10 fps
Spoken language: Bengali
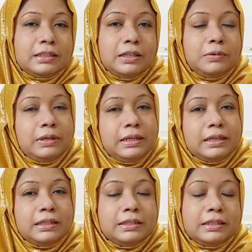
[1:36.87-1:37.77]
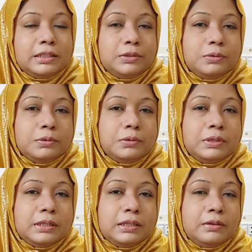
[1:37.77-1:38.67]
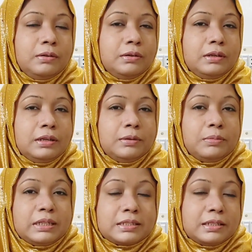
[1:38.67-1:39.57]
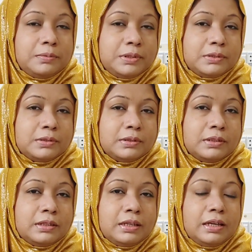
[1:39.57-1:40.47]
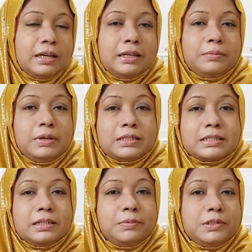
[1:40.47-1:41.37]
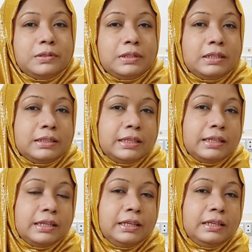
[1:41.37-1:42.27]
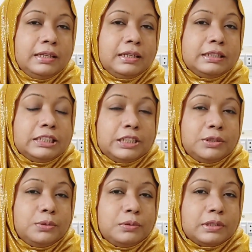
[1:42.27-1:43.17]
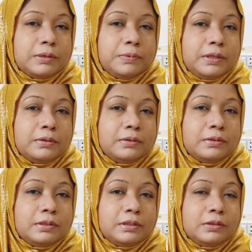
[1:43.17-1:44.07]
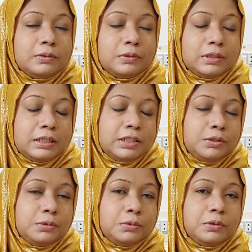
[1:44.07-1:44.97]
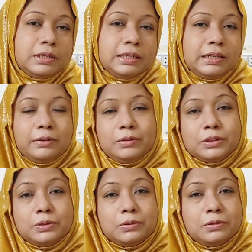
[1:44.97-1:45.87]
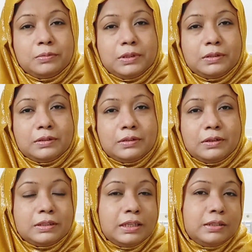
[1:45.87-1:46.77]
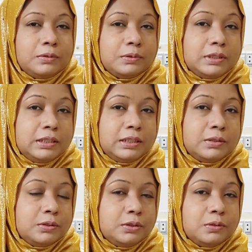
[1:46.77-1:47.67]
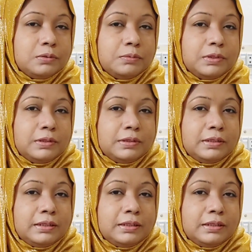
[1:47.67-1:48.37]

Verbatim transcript: তাহলে এখান থেকে শুরু হয়ে গেল মাস্টার বেশন আর মাস্টার বেশনের থেকেই যে সুখটা পেল ওর থেকে শুরু হয়ে গেল যৌন মিলন অর্থাৎ অতিরিক্ত যৌন মিলন